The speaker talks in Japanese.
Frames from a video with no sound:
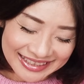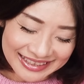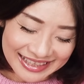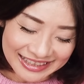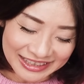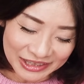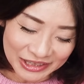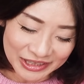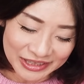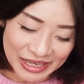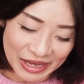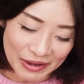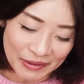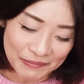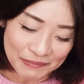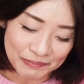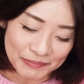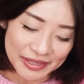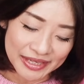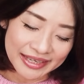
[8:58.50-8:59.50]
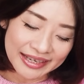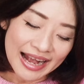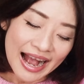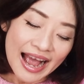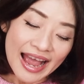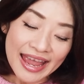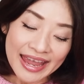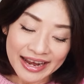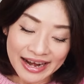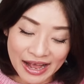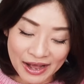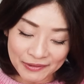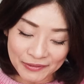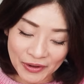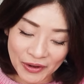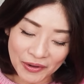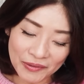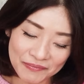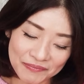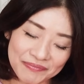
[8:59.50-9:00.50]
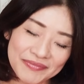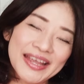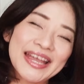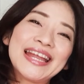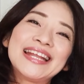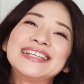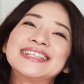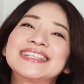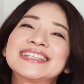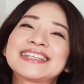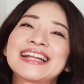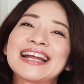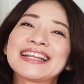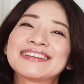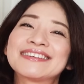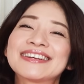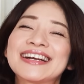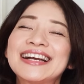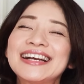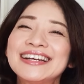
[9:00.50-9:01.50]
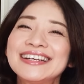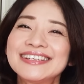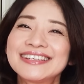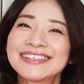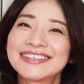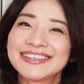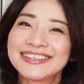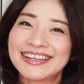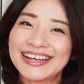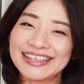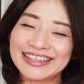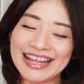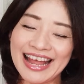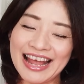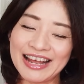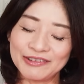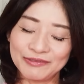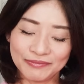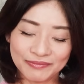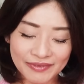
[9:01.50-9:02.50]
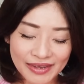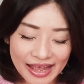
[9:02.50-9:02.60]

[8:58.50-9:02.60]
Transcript: さあ、そして、ミカエラを演じたのがこの方。